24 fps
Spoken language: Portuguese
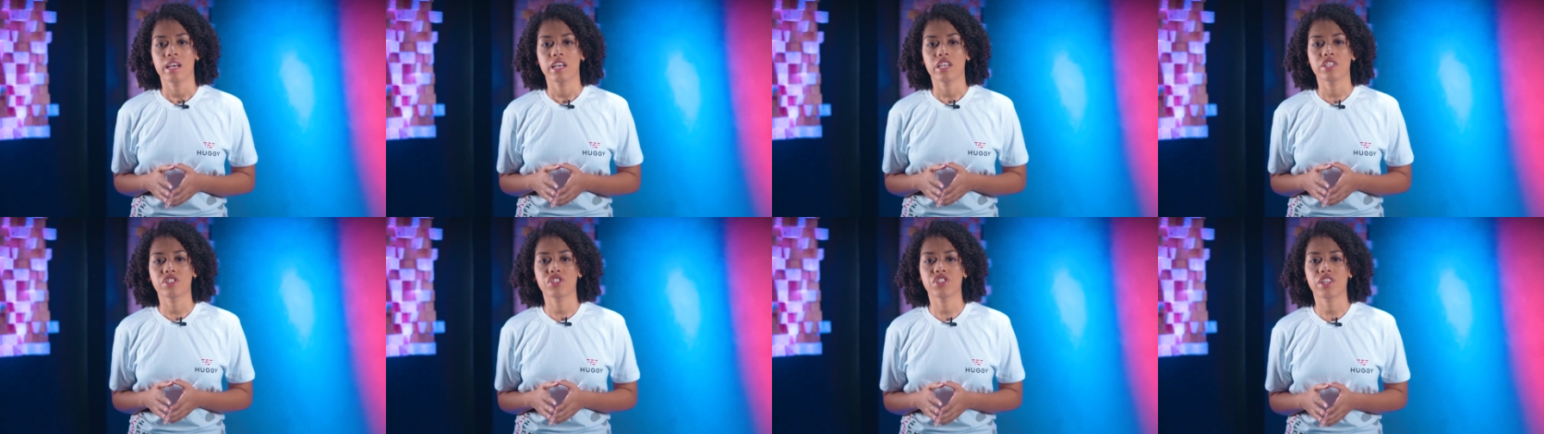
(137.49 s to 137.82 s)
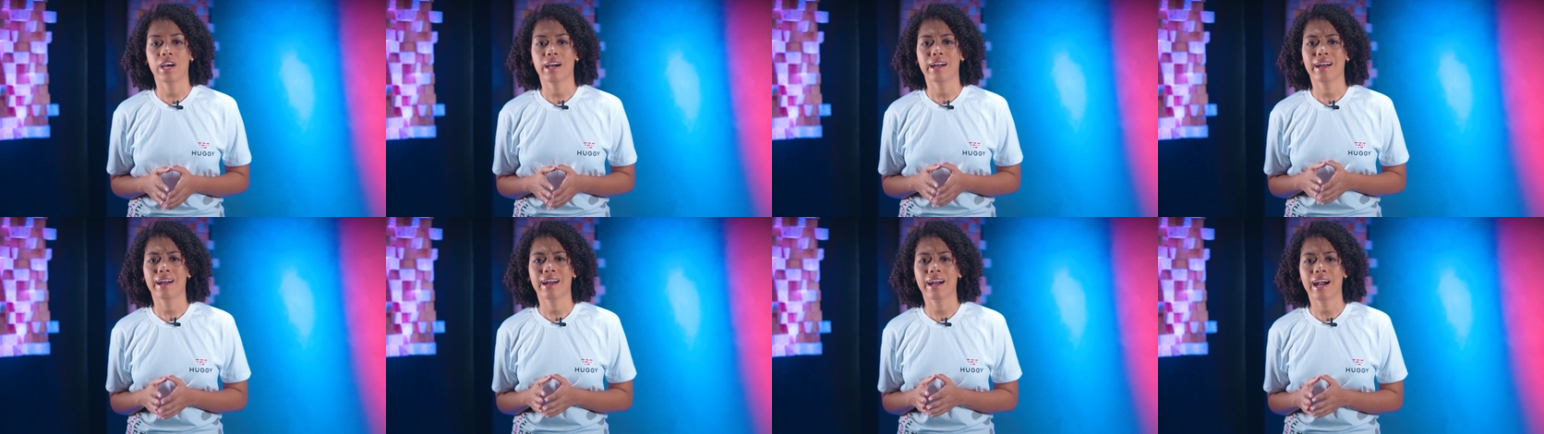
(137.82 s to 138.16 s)

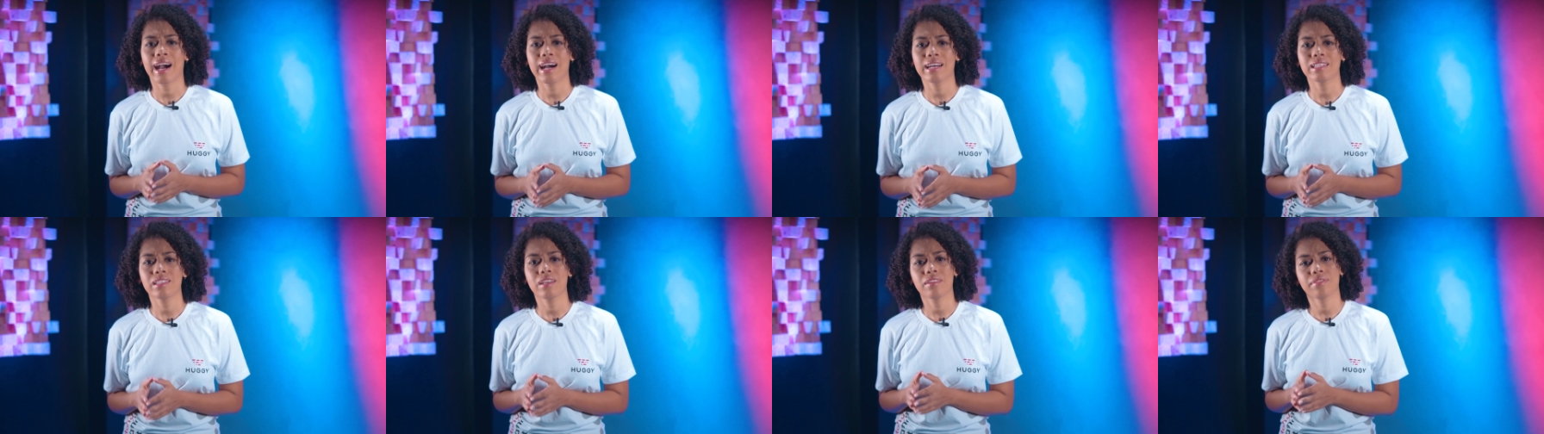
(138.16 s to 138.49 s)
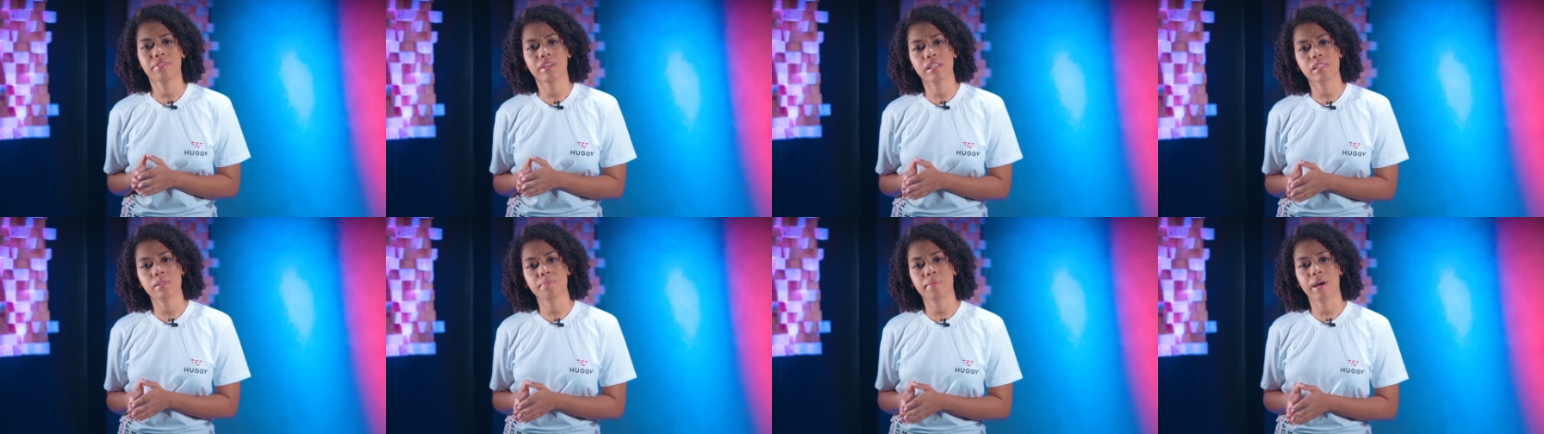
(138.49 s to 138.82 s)
está cada
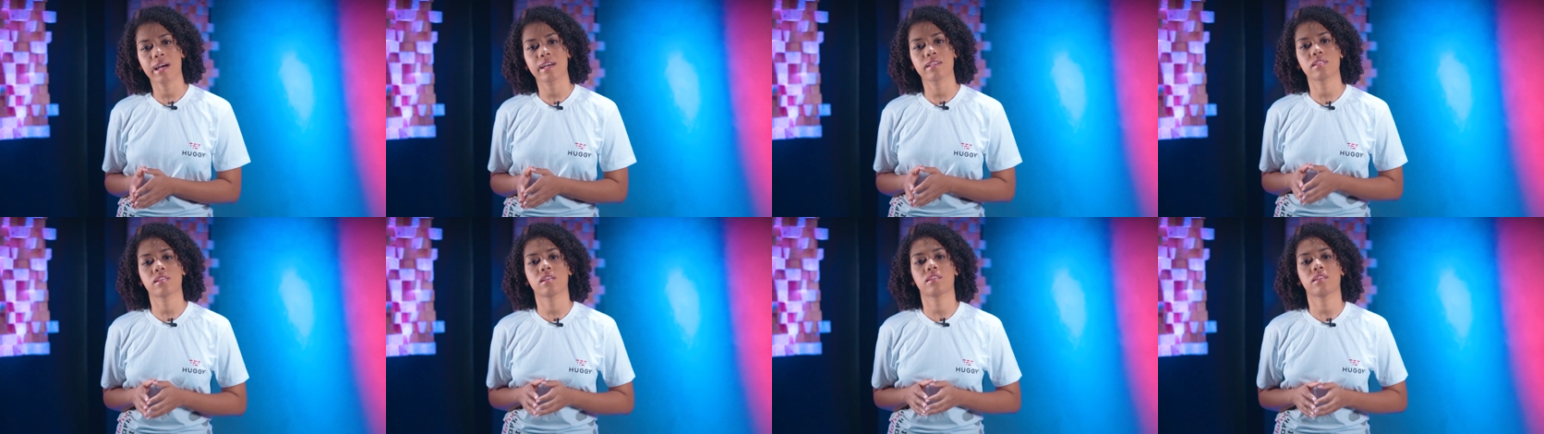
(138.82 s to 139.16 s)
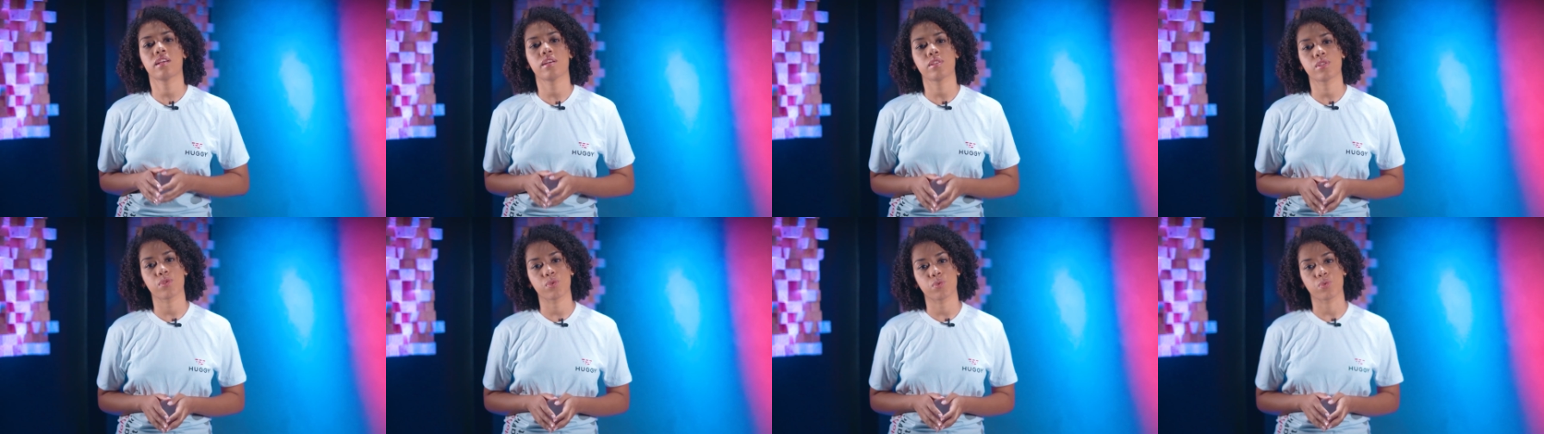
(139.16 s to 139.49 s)
vez mais em
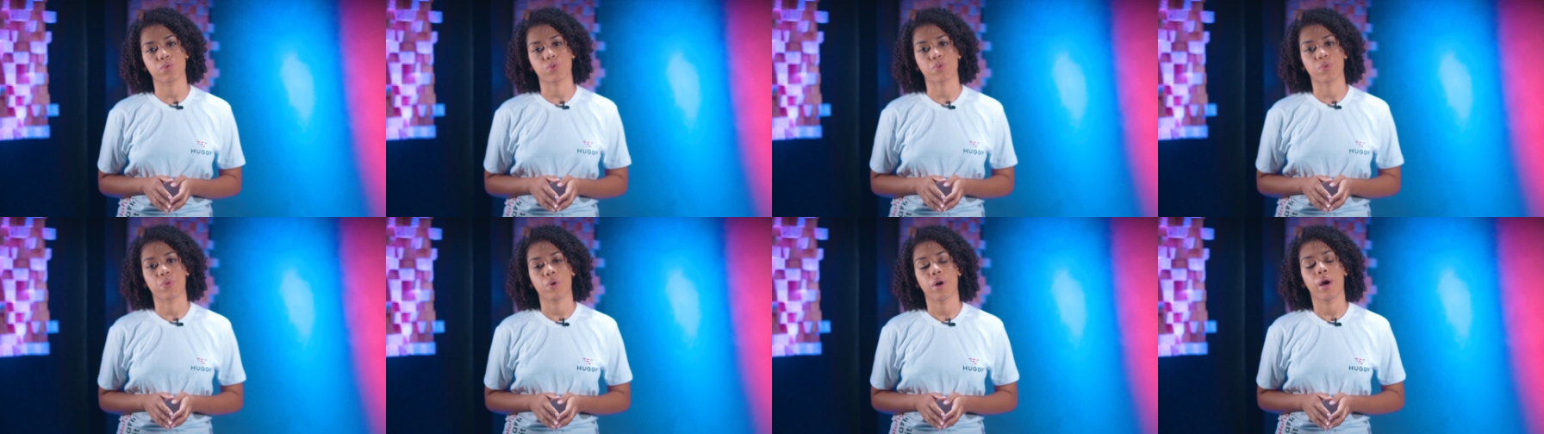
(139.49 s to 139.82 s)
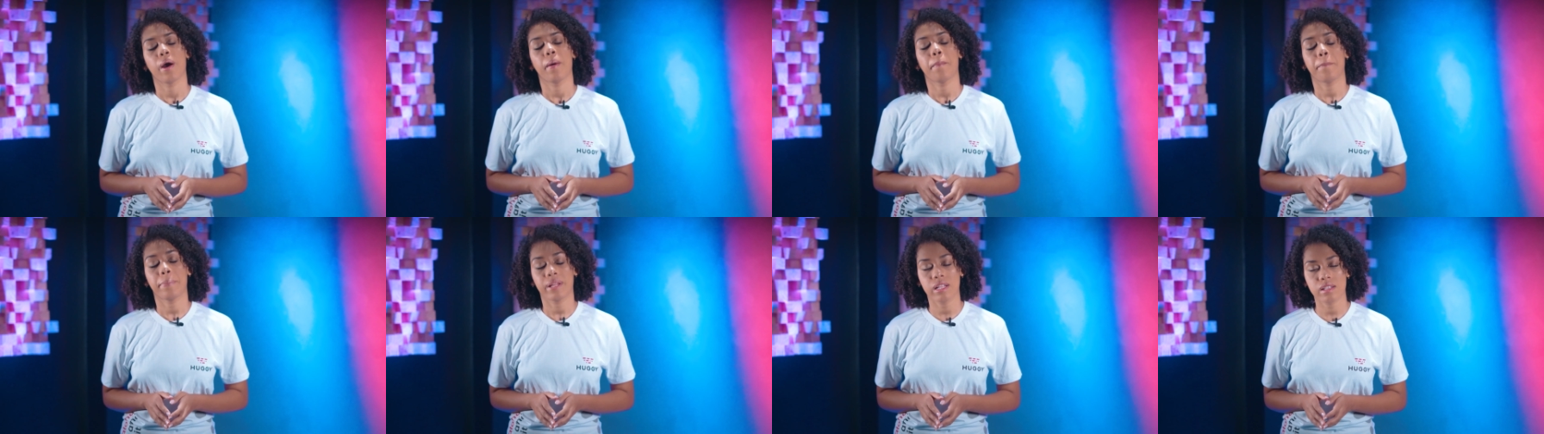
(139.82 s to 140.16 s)
desuso,
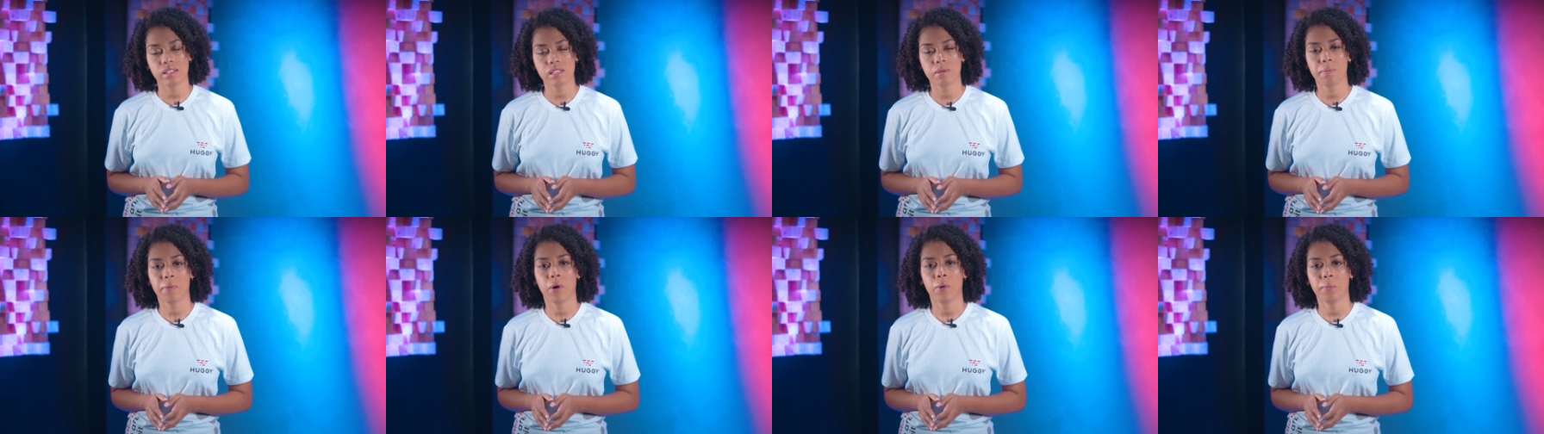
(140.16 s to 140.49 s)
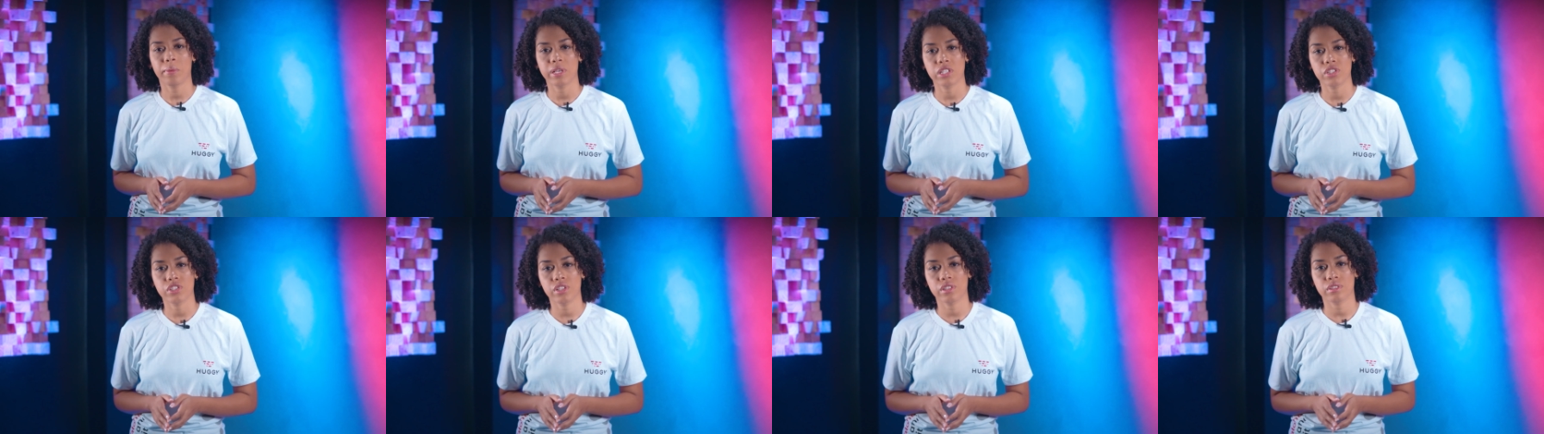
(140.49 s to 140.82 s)

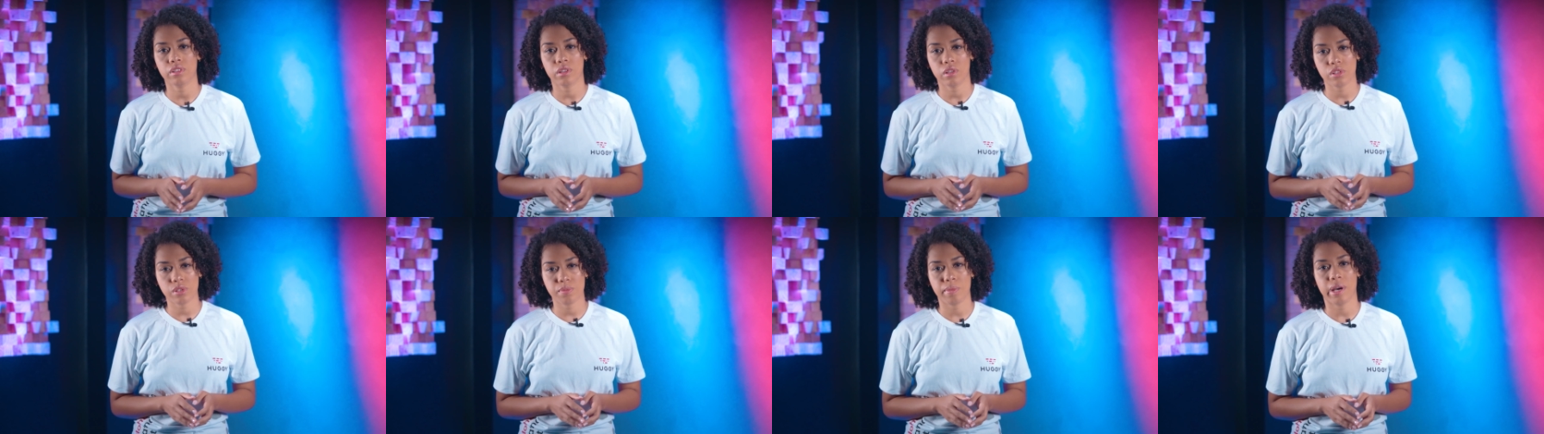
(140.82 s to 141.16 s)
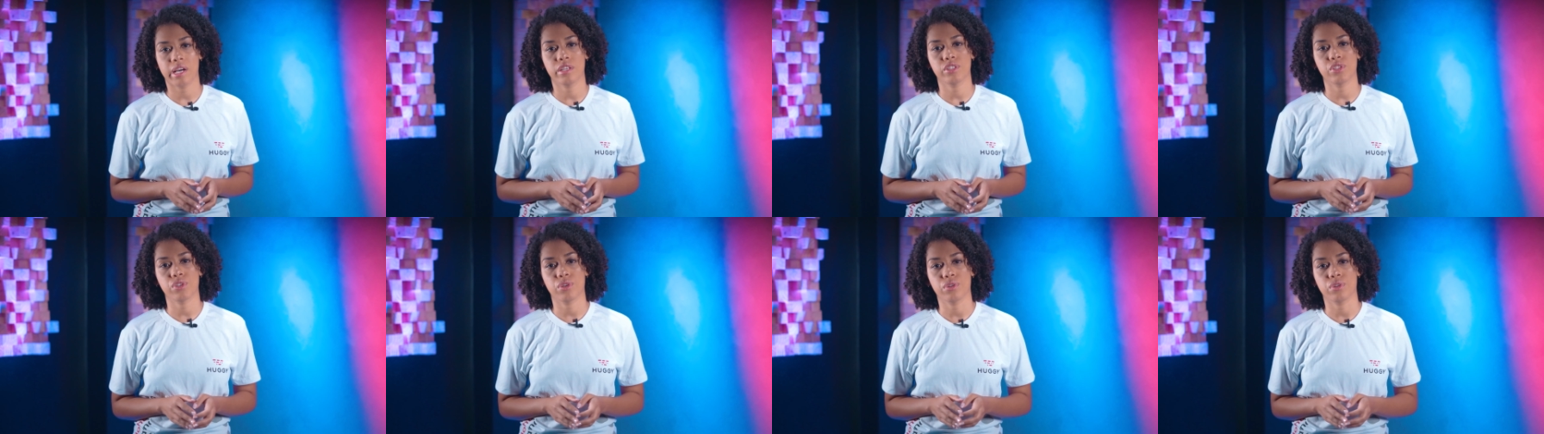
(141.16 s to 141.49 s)
principalmente entre os mais